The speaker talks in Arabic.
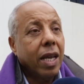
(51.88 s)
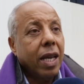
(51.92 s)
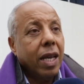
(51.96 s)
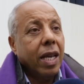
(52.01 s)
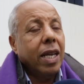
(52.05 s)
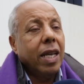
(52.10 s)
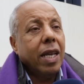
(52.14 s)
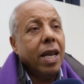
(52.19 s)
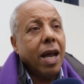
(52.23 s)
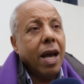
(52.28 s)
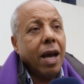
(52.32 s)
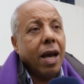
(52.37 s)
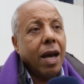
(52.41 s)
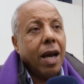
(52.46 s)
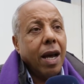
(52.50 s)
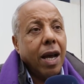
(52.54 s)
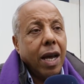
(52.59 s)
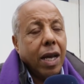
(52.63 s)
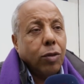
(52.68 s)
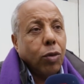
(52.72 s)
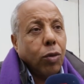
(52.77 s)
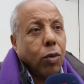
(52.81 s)
الى
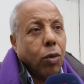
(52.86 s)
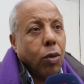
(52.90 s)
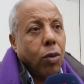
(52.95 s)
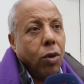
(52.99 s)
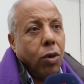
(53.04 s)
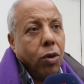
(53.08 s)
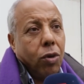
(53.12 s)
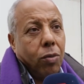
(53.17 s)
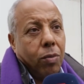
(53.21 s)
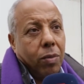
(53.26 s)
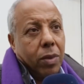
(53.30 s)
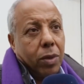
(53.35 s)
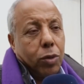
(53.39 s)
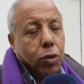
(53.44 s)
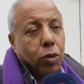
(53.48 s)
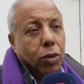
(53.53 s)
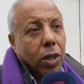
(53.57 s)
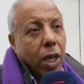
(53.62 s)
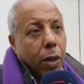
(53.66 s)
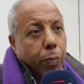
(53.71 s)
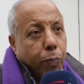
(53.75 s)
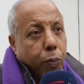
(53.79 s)
هادو كلهم
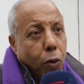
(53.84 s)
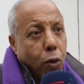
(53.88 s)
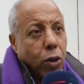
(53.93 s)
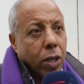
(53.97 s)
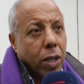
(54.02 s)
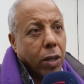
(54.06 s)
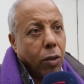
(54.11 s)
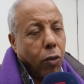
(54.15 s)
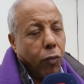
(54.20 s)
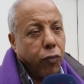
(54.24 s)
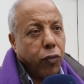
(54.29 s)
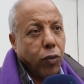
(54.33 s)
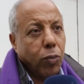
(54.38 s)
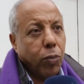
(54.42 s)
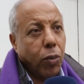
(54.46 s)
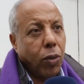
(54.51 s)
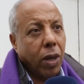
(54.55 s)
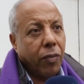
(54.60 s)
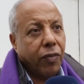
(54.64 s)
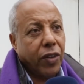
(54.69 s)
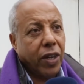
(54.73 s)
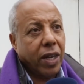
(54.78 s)
تو ديبوي لو
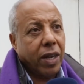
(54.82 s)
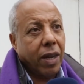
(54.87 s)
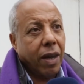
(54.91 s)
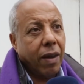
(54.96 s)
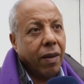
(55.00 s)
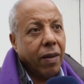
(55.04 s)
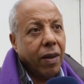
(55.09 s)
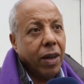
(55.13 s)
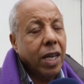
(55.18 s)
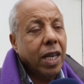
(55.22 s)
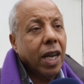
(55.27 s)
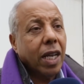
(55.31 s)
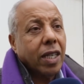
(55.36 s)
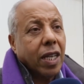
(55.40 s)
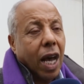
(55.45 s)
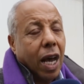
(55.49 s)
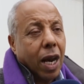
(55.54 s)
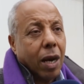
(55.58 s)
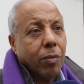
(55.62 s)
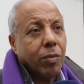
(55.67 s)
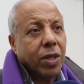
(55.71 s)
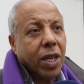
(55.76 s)
فوتبول افريكان الى
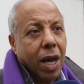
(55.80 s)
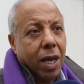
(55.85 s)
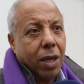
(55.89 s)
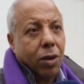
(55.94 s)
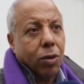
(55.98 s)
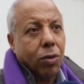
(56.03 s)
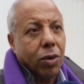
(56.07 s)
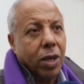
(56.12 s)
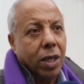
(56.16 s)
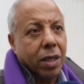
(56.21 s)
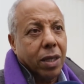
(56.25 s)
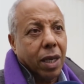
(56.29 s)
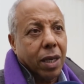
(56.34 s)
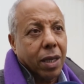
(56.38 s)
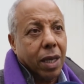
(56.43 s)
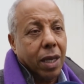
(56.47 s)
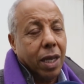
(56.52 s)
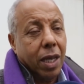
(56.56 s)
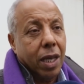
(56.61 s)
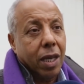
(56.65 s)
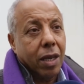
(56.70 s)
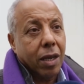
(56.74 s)
تحرمت هاد
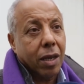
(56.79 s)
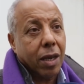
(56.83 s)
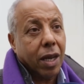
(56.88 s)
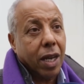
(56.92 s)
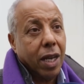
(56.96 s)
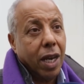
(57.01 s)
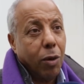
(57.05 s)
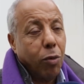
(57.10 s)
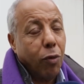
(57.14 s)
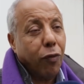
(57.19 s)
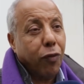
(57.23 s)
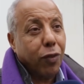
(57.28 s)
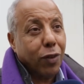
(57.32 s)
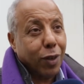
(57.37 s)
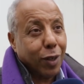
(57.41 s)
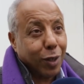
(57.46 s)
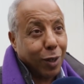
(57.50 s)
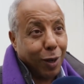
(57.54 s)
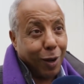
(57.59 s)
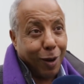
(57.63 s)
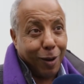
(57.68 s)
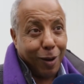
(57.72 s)
الوليدات اللي كيلعبوا في
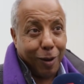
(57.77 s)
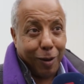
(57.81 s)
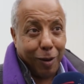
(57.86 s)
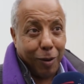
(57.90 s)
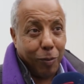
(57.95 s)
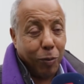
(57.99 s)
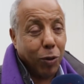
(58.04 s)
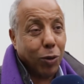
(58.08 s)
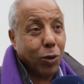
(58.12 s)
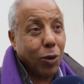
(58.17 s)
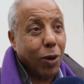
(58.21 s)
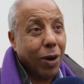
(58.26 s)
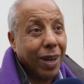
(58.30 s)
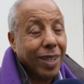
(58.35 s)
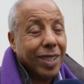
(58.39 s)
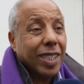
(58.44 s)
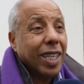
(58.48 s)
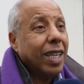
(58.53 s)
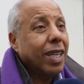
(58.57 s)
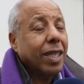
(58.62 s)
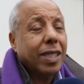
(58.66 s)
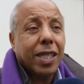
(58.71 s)
البطوله
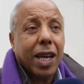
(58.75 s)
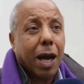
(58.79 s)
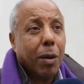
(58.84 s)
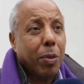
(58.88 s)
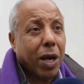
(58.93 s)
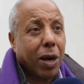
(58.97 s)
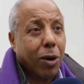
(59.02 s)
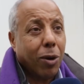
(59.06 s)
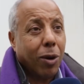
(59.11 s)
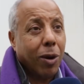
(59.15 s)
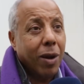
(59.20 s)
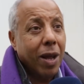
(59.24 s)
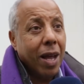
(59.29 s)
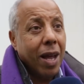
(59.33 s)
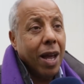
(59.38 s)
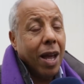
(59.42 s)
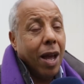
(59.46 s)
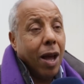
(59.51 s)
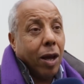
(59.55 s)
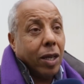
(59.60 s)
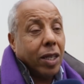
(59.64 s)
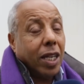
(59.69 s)
سي سي ابيرون
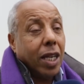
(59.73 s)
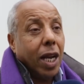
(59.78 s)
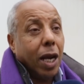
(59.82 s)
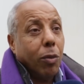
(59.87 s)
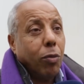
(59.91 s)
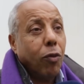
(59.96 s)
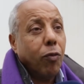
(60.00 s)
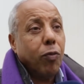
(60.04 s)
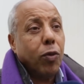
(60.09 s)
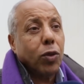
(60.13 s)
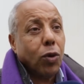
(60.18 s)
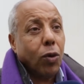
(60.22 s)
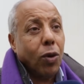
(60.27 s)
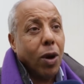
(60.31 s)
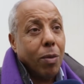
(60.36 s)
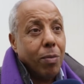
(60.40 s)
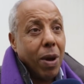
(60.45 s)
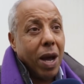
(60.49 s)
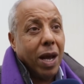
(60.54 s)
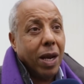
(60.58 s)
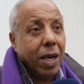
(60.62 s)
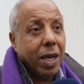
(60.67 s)
تيلعبوا في
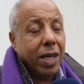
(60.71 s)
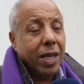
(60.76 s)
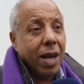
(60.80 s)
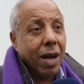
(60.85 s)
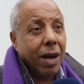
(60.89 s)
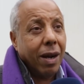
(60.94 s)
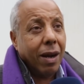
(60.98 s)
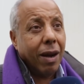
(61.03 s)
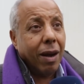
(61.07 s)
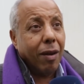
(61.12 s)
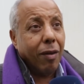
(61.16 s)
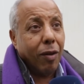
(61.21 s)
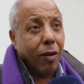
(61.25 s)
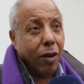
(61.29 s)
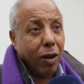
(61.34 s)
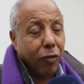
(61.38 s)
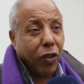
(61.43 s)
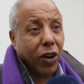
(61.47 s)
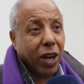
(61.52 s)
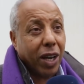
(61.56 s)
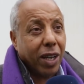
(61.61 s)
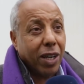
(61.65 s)
بطوله محليه
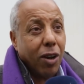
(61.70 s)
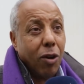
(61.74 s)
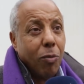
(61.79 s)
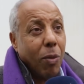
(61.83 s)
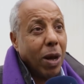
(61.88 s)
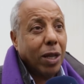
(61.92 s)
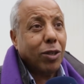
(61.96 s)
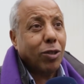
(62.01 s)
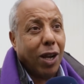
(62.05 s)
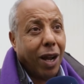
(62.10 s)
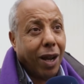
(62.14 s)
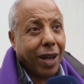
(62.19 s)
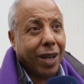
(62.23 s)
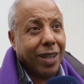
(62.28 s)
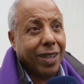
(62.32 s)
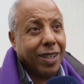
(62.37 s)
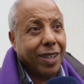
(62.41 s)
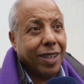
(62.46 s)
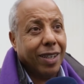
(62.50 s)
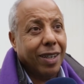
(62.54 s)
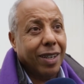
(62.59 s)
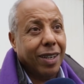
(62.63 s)
افريقيه وما عندوش حق
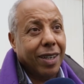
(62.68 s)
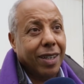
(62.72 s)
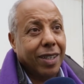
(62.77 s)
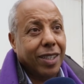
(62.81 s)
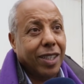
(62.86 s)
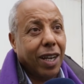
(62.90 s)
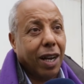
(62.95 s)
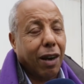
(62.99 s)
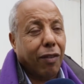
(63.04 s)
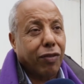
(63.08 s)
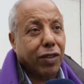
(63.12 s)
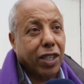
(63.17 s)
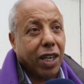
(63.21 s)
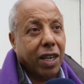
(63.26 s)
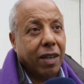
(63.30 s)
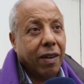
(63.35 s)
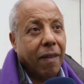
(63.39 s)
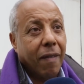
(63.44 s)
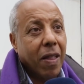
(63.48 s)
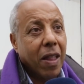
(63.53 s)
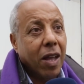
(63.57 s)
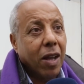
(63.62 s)
يشارك في الشان